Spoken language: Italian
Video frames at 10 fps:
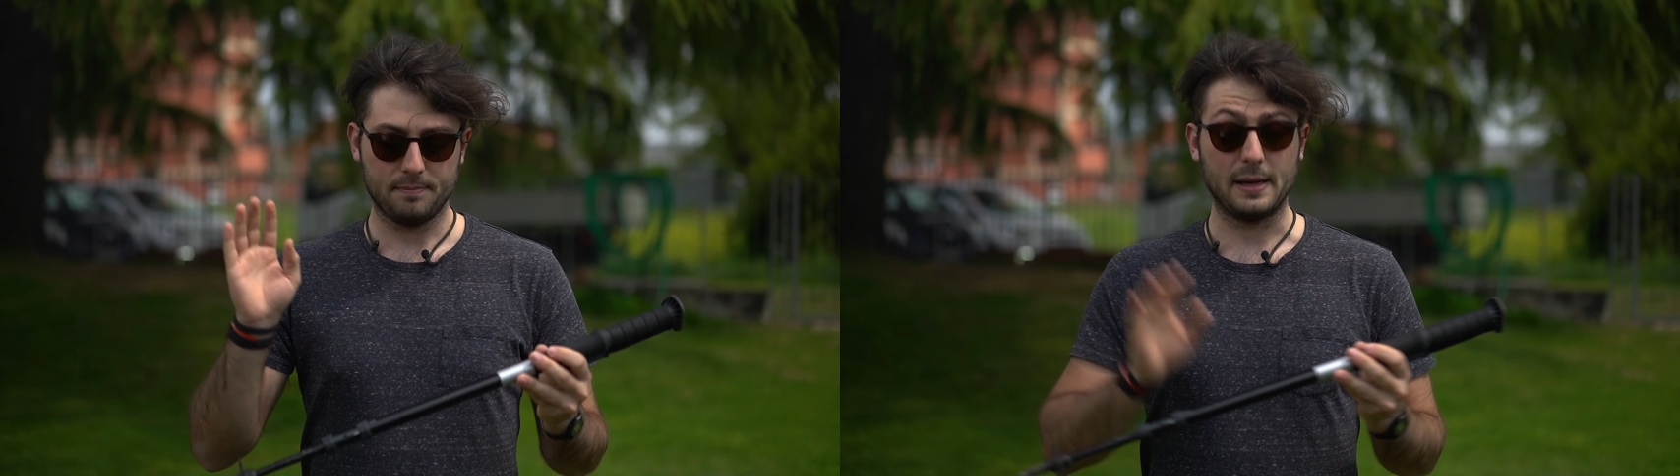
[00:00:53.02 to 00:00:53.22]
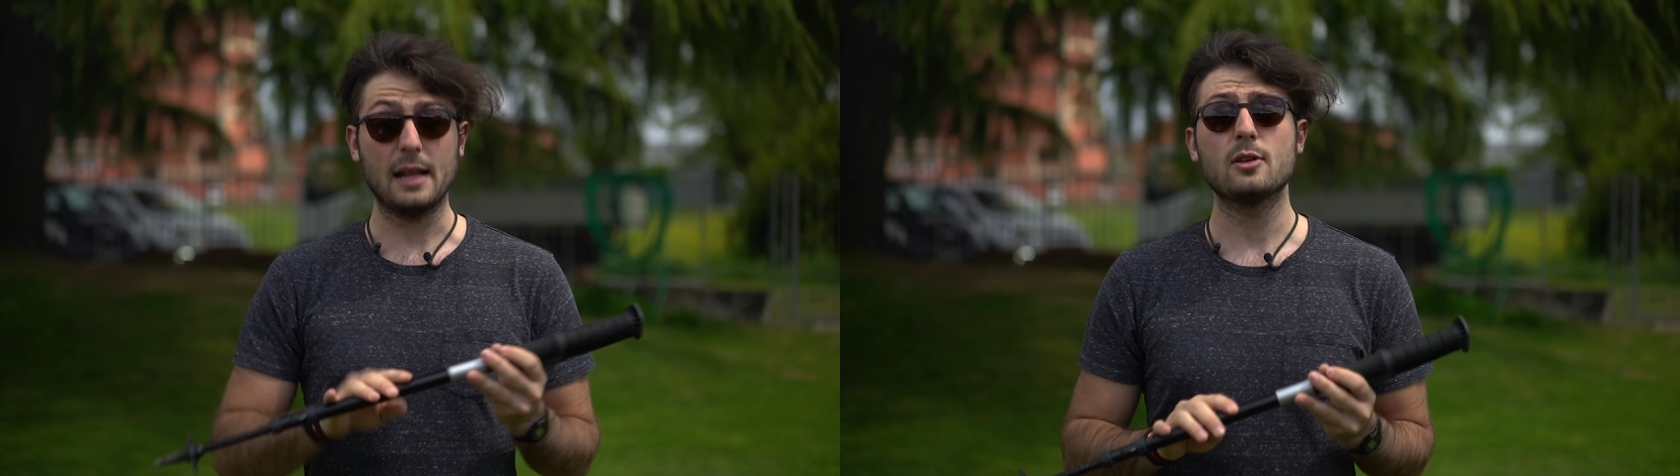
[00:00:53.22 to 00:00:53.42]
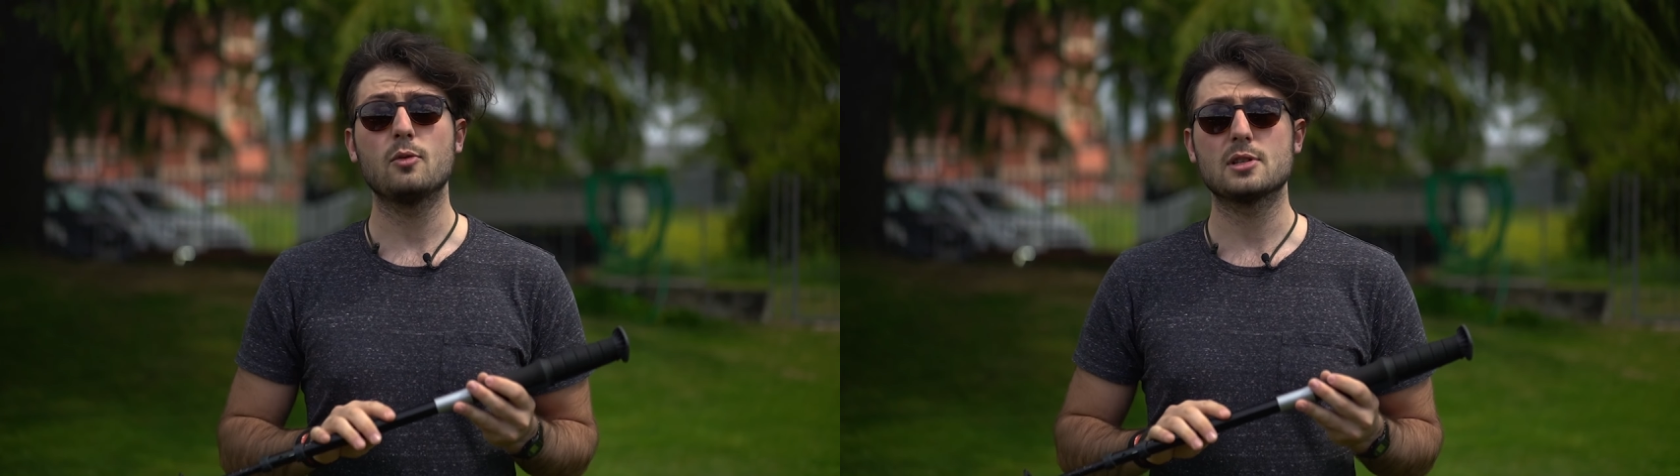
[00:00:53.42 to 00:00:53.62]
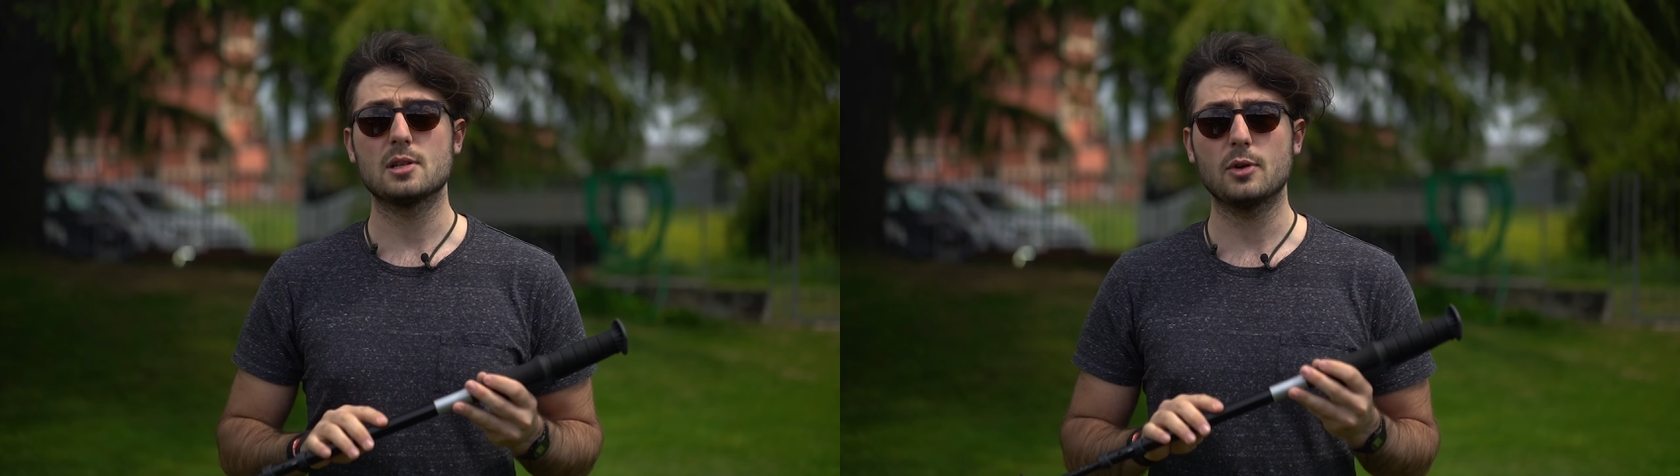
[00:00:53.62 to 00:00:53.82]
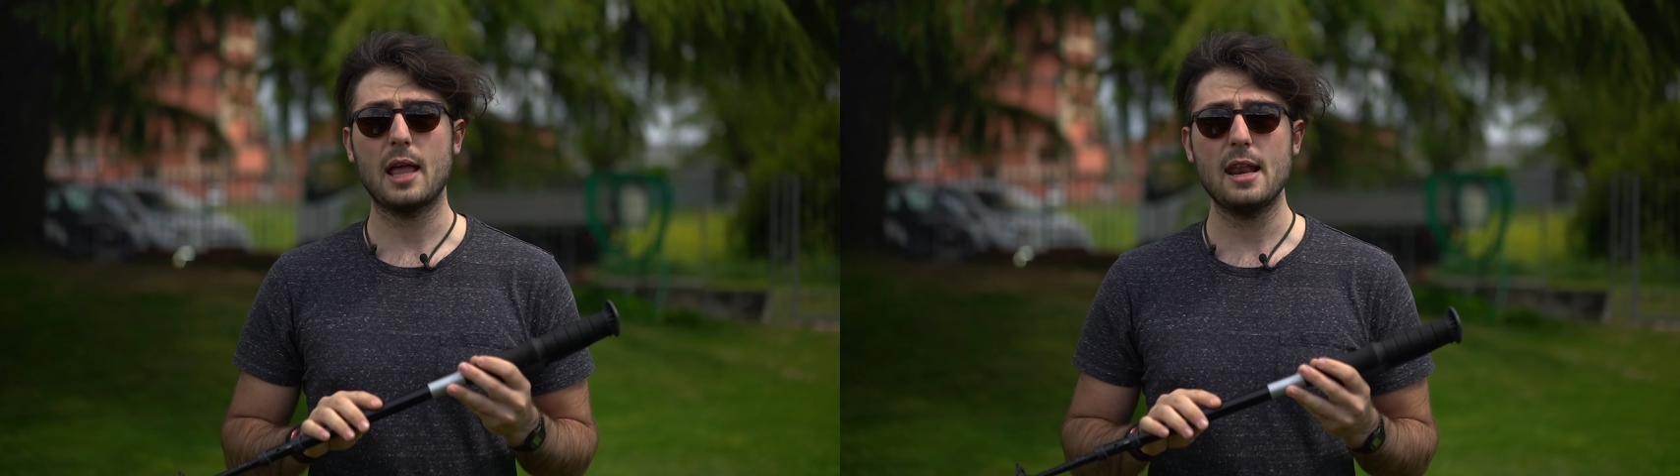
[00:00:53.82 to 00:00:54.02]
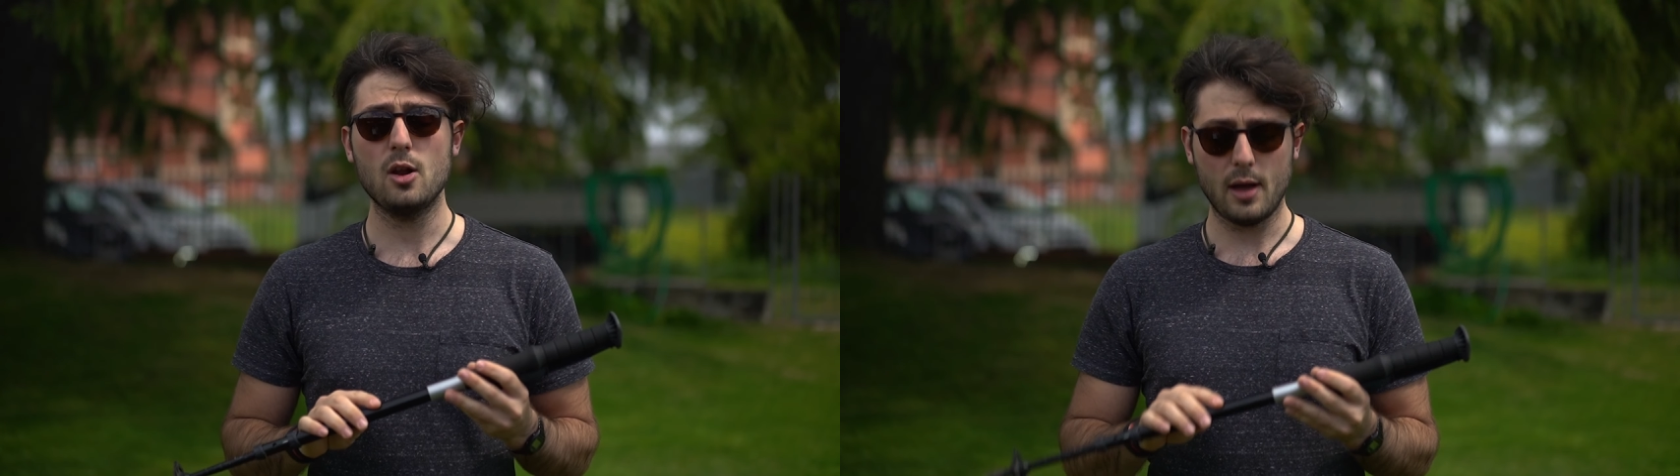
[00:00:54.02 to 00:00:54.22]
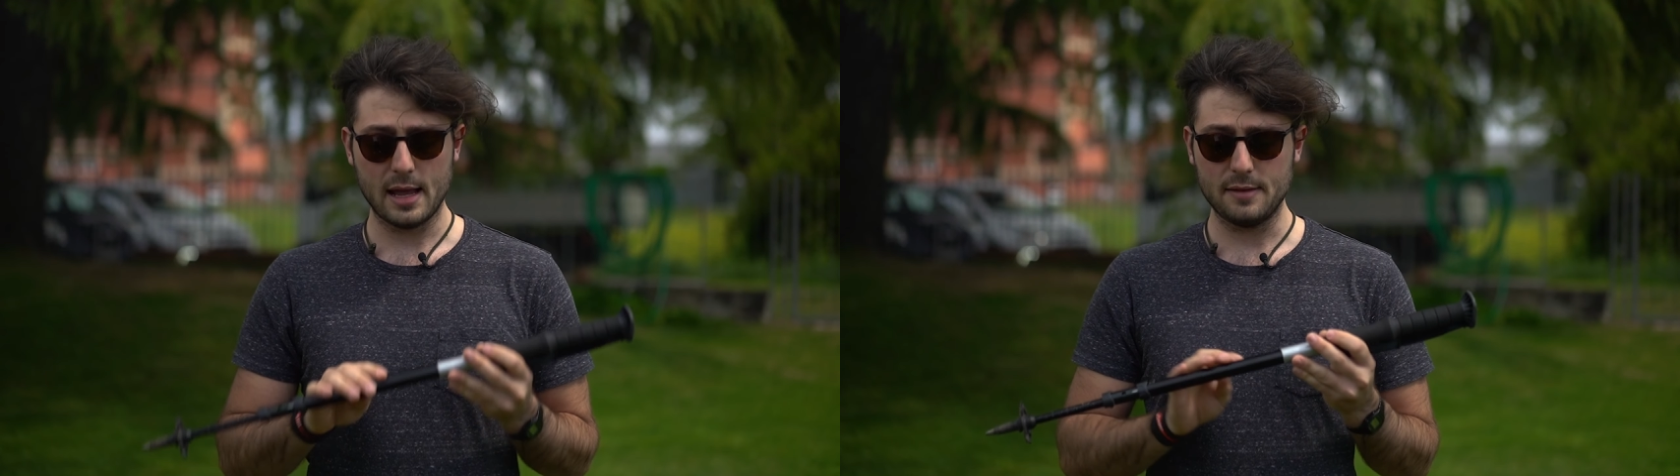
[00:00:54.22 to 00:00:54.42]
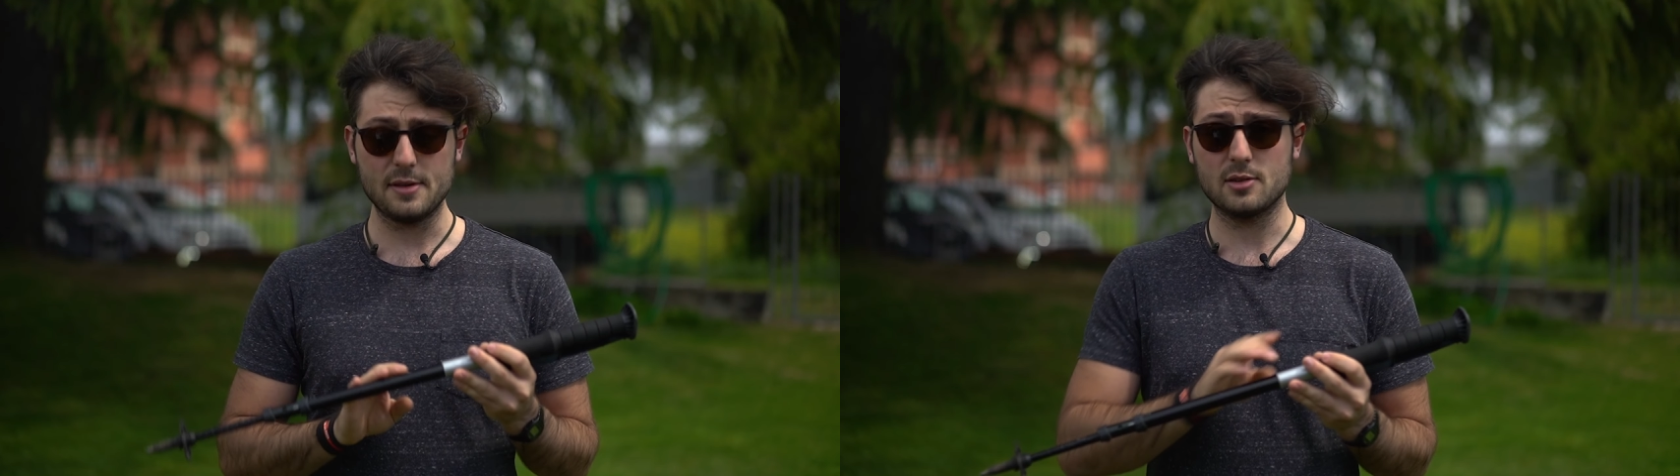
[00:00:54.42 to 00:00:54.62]
Parlando di questo modello
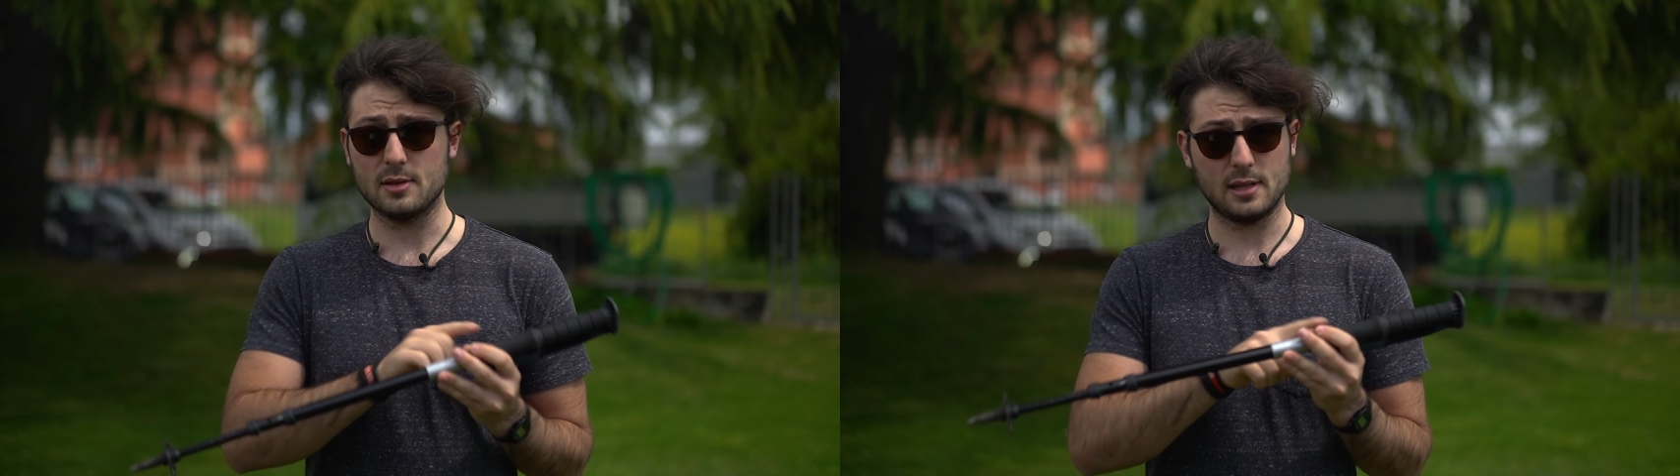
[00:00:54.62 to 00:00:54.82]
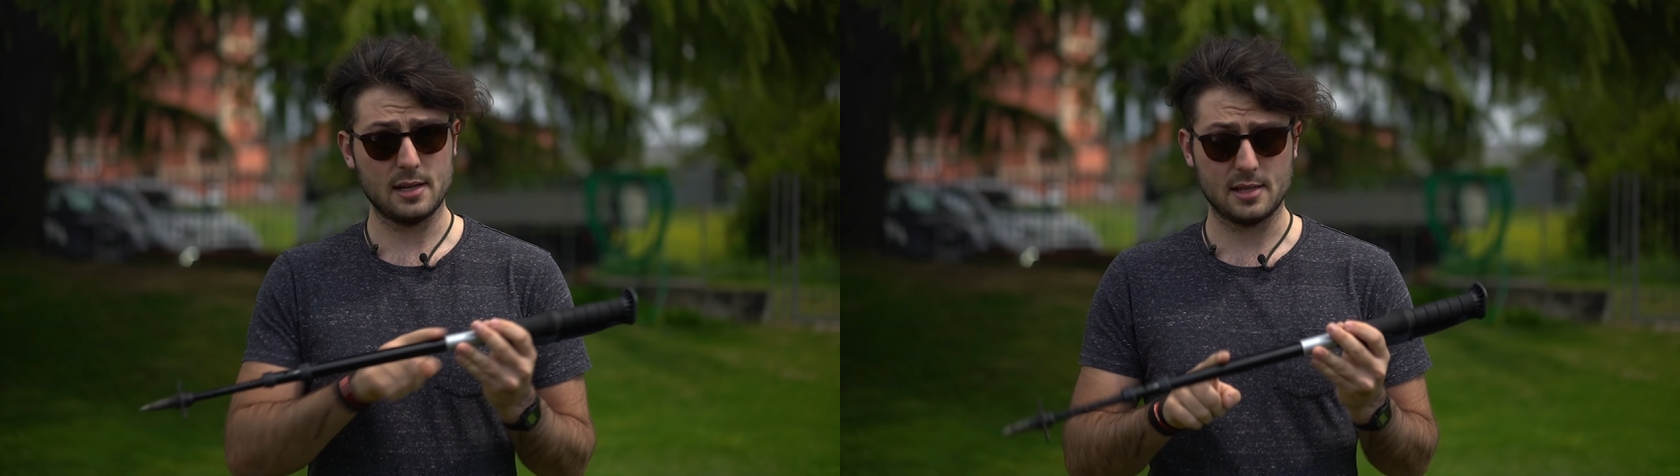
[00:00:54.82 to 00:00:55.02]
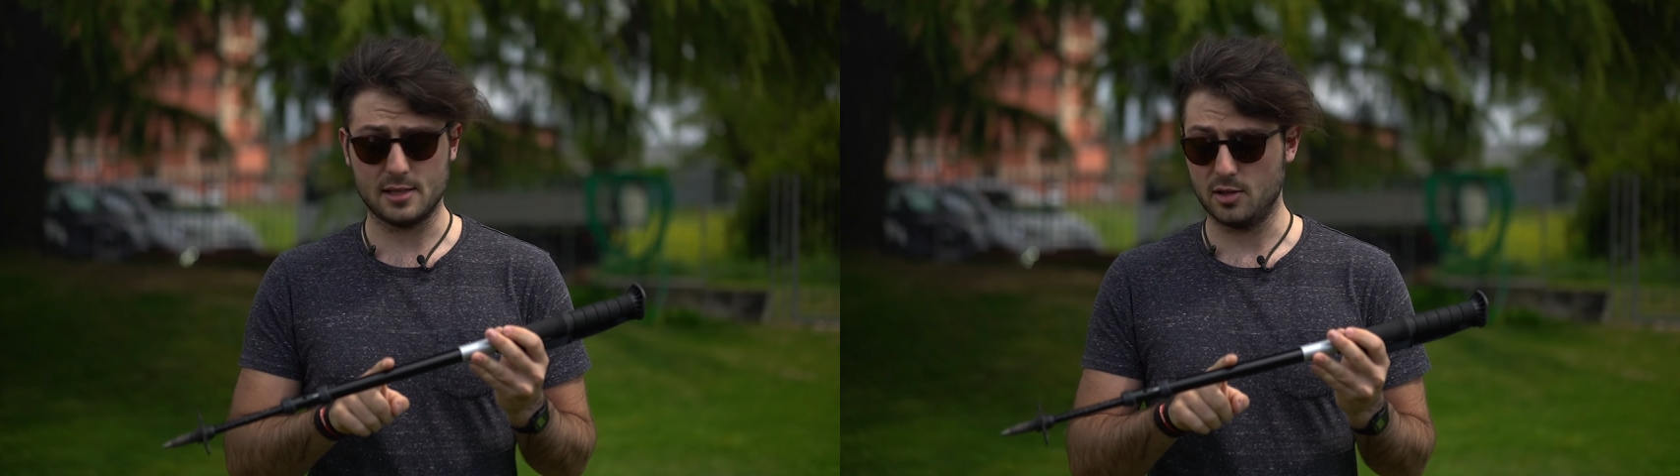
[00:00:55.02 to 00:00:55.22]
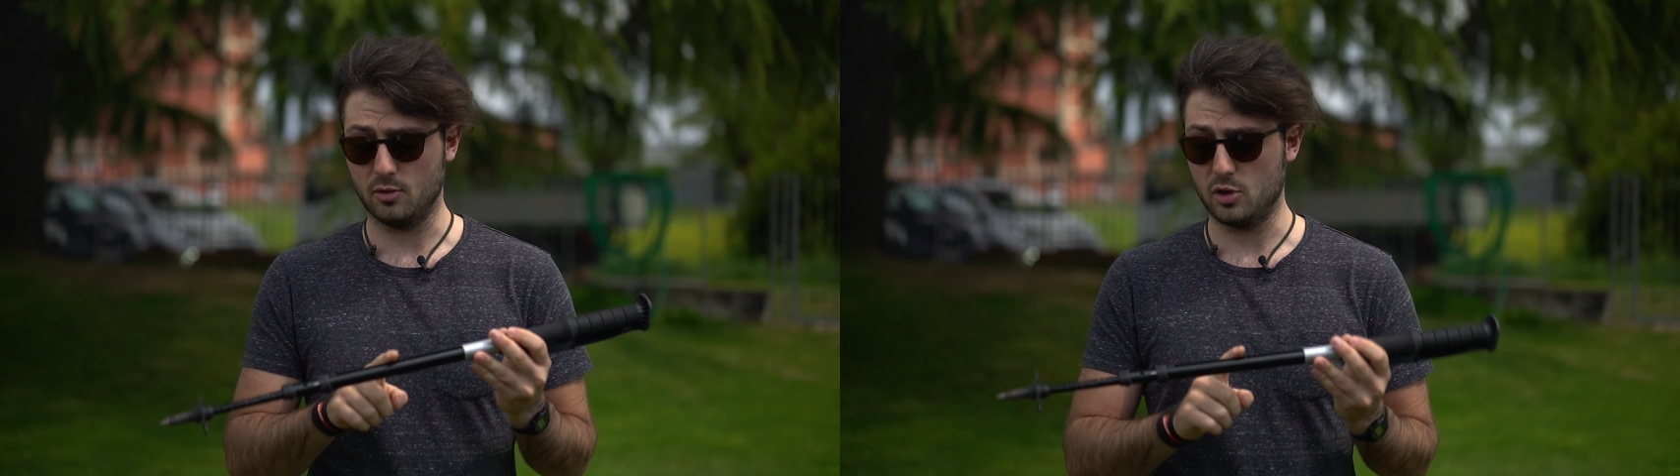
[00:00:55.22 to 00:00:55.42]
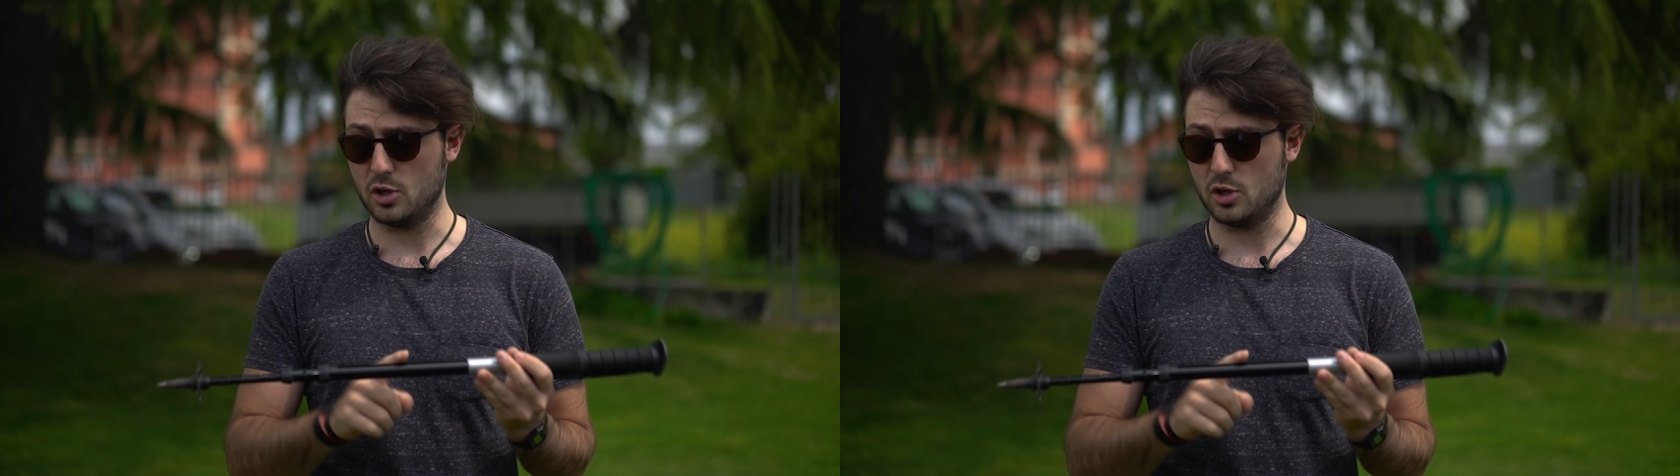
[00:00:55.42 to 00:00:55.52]
è diviso in tre sezioni,